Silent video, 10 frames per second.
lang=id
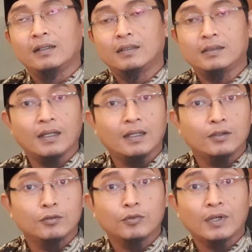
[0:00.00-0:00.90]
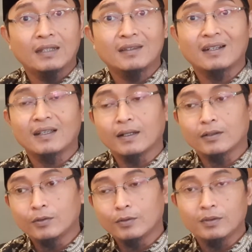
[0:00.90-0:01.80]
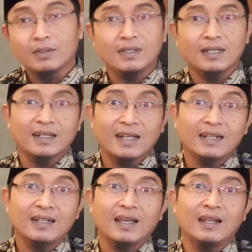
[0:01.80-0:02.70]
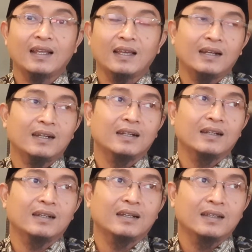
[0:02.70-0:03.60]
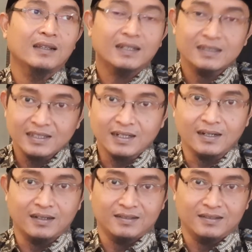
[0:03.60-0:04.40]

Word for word: dia itu mulai terganggu dengan hal-hal kecil.